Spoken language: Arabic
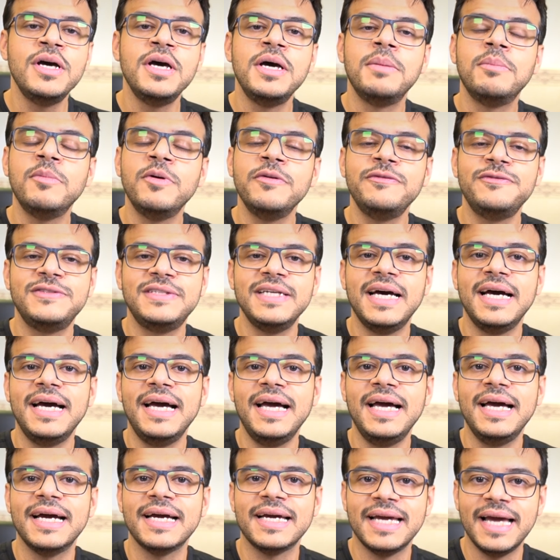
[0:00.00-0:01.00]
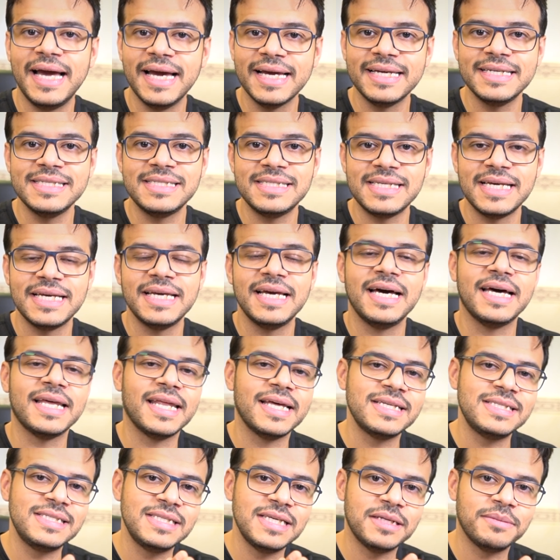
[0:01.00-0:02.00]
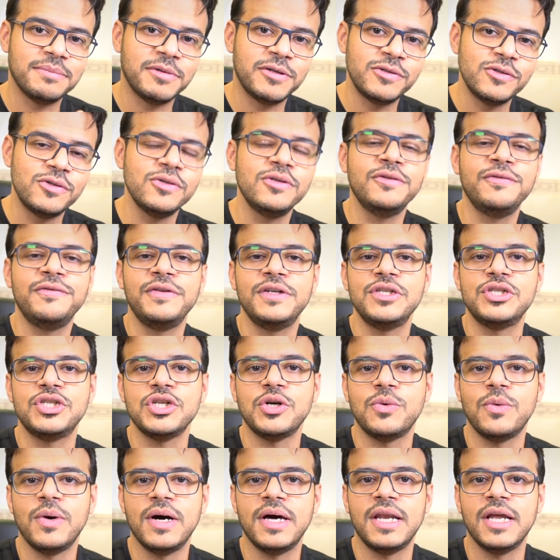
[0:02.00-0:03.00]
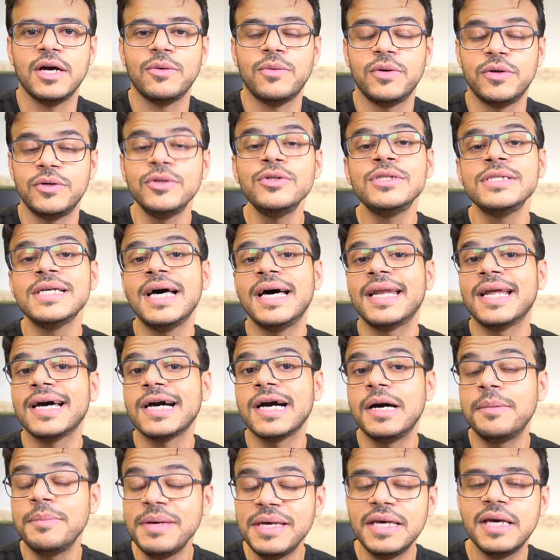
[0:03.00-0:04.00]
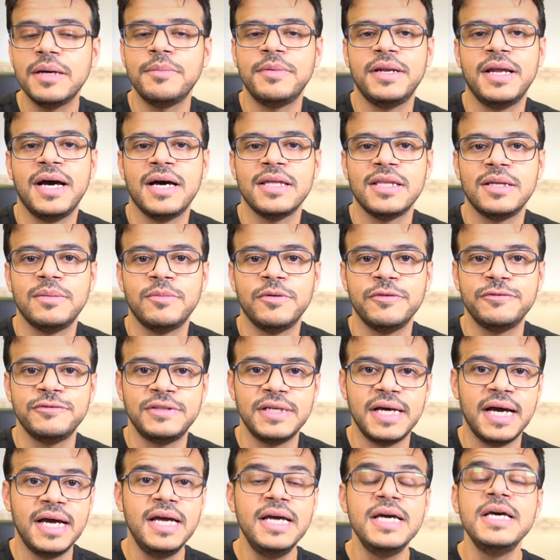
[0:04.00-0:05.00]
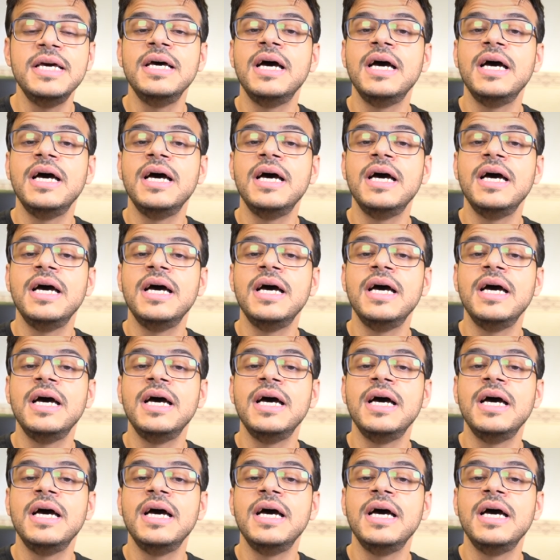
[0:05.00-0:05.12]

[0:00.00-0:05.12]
مفتاحك حق السيارة يصير موجود في جوالك ونسخة رقمية من هذا المفتاح